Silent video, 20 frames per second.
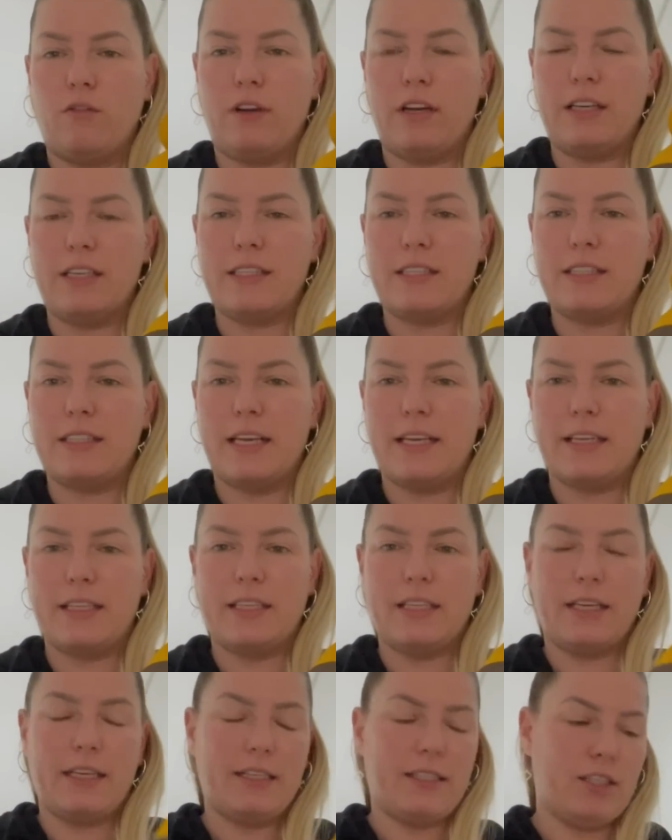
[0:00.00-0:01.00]
weil das ist echt
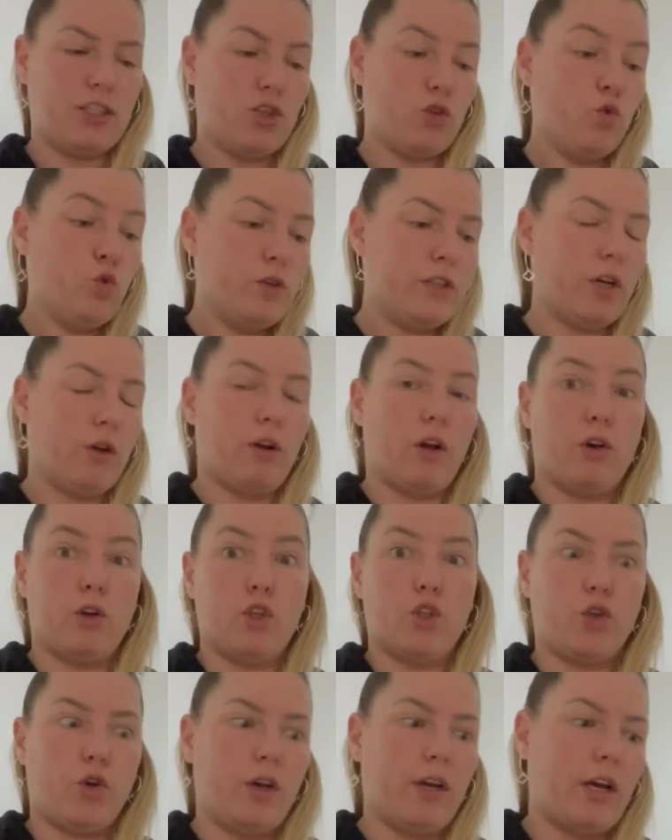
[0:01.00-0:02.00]
ein richtig guter und auch ein
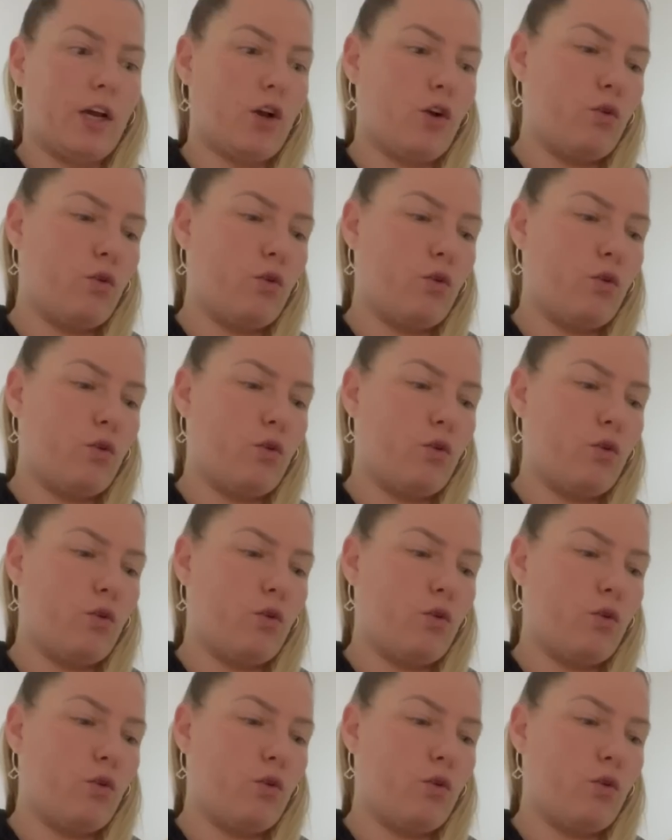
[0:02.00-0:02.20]
teurer